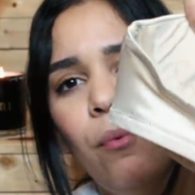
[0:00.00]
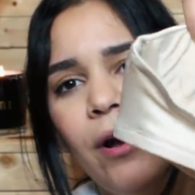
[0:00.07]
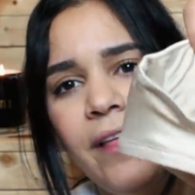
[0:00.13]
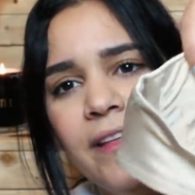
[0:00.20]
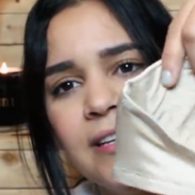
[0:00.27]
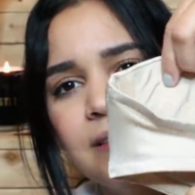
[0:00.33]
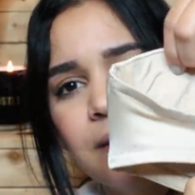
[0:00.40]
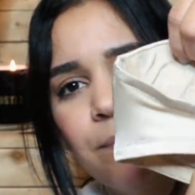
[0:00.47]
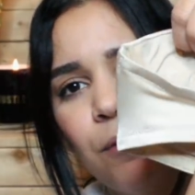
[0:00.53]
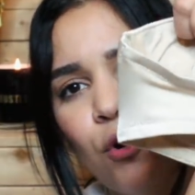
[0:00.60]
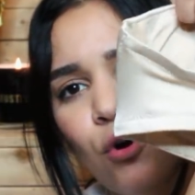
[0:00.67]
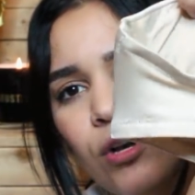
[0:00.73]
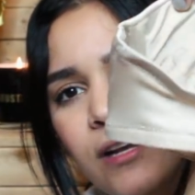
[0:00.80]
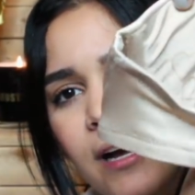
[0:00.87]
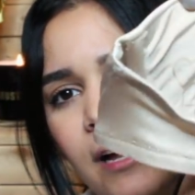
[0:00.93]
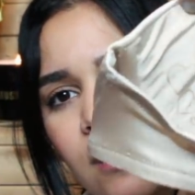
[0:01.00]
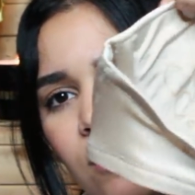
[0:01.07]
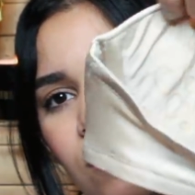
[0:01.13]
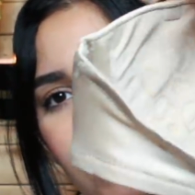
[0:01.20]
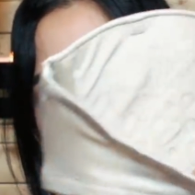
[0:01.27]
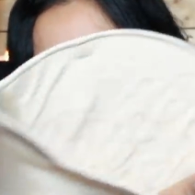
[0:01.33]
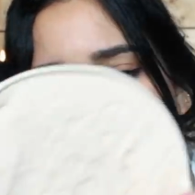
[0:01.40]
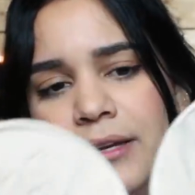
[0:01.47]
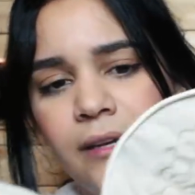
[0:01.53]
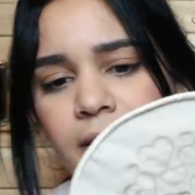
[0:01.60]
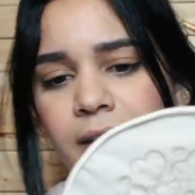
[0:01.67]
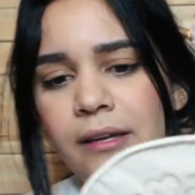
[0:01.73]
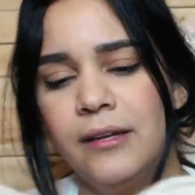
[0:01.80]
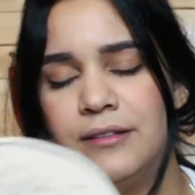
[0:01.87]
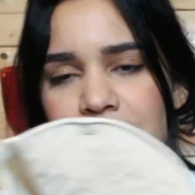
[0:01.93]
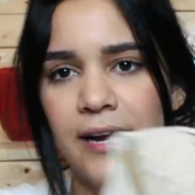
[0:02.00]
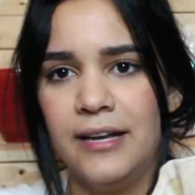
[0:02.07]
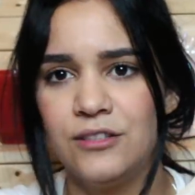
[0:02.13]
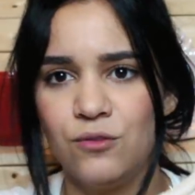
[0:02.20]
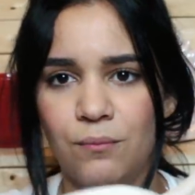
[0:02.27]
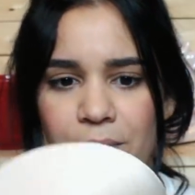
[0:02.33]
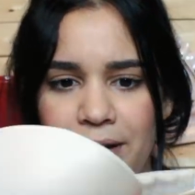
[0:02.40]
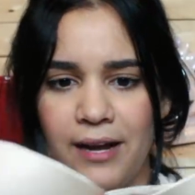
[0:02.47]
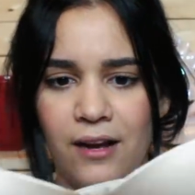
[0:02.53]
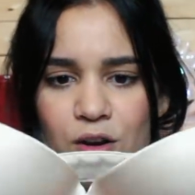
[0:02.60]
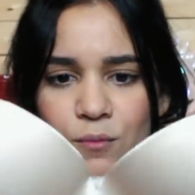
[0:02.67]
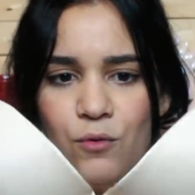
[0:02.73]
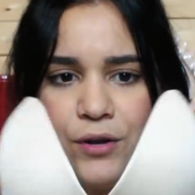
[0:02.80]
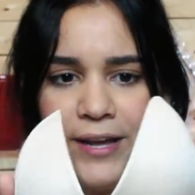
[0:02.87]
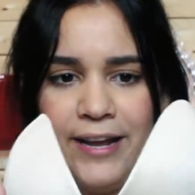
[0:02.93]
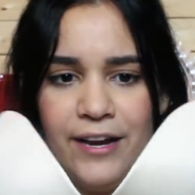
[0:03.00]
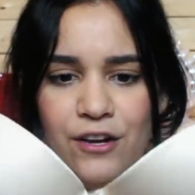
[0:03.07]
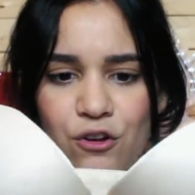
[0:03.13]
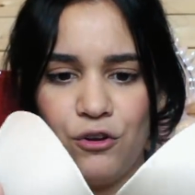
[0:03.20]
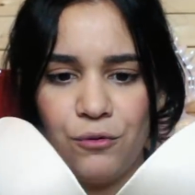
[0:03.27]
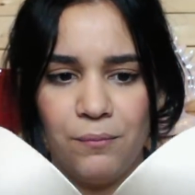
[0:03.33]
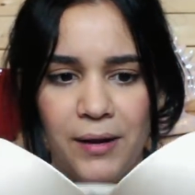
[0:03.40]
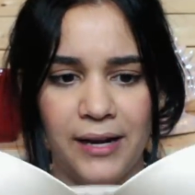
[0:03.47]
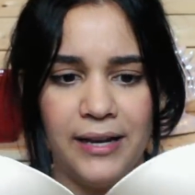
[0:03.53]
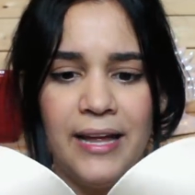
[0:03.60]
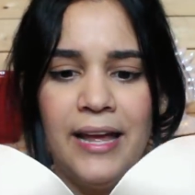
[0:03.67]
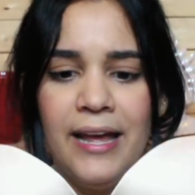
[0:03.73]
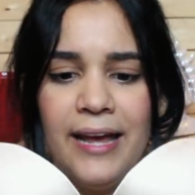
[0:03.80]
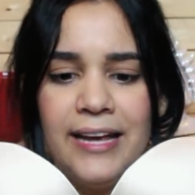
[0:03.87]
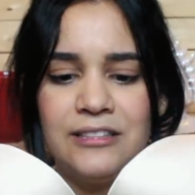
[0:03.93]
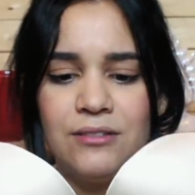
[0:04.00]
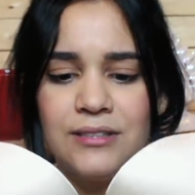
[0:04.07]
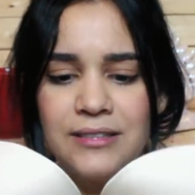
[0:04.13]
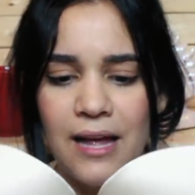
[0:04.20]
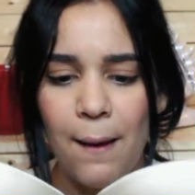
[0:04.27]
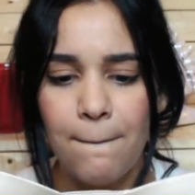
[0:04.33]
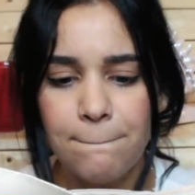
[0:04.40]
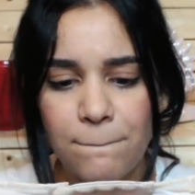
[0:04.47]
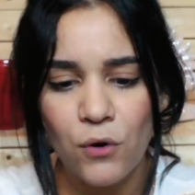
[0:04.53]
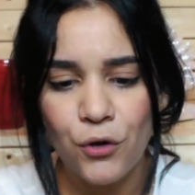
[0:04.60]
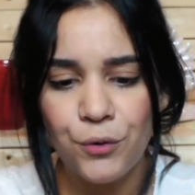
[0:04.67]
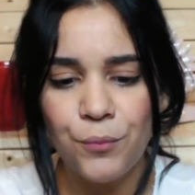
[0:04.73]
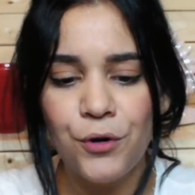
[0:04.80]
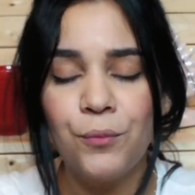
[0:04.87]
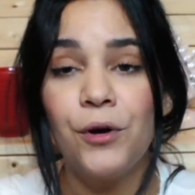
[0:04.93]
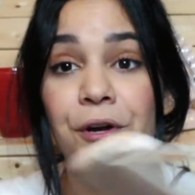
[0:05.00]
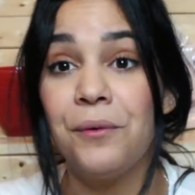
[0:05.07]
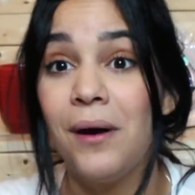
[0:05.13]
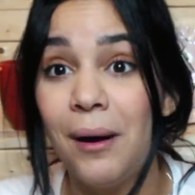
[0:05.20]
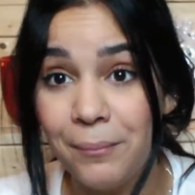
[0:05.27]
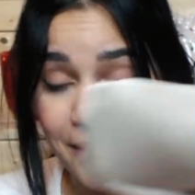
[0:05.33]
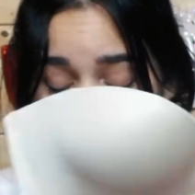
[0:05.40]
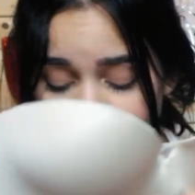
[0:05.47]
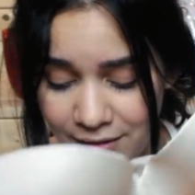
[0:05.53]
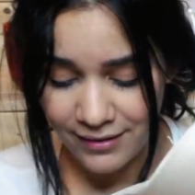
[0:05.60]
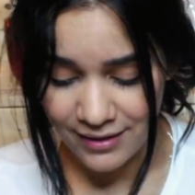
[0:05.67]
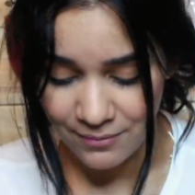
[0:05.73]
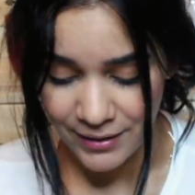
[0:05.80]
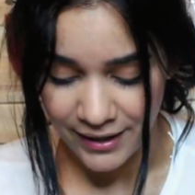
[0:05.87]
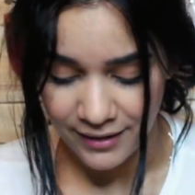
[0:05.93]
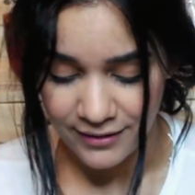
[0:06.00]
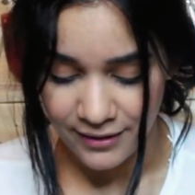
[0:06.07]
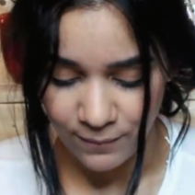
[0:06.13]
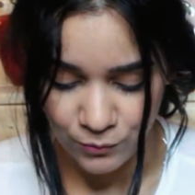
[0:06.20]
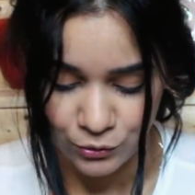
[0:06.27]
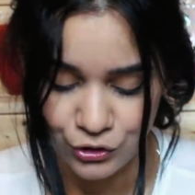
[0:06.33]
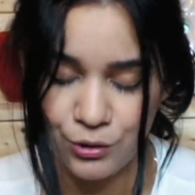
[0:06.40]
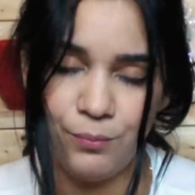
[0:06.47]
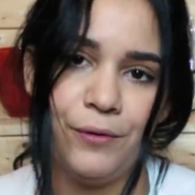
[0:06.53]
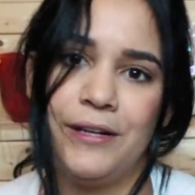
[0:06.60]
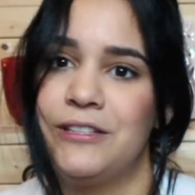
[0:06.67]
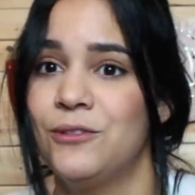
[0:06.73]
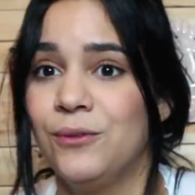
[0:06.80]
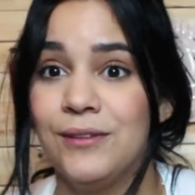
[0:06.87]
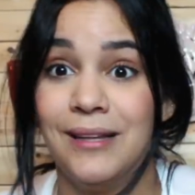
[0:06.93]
puedes colgarlo aquí y ya es un bra como que normal mal Esto está muy, muy bueno. A mí la verdad me encanta mucho, por eso